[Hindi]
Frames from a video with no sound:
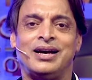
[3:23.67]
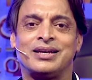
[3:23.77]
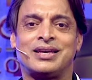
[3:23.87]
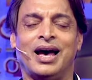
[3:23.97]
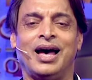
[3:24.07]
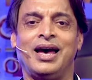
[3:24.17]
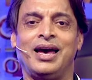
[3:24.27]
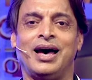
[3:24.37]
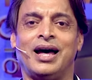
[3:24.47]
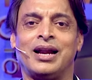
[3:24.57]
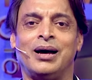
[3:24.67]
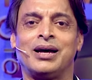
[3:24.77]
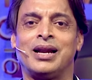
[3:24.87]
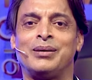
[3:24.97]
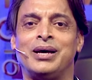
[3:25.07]
क्या है यार अगर
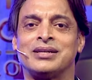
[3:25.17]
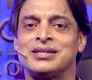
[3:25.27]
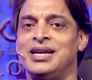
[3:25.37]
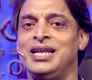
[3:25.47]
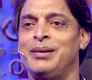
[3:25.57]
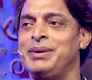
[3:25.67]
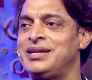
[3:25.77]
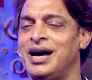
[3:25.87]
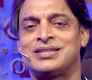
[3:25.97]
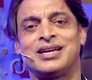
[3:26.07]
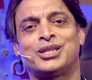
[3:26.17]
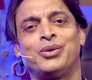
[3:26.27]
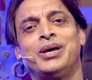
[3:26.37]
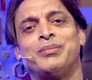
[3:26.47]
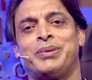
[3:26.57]
ऐसा नहीं लिया हमें डांस करते
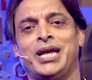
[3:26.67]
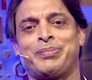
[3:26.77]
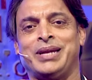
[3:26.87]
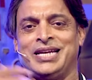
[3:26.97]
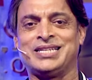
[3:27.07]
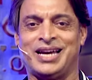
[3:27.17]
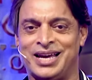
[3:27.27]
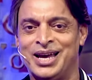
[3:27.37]
हुए हमें ब्रेक पे ले जाए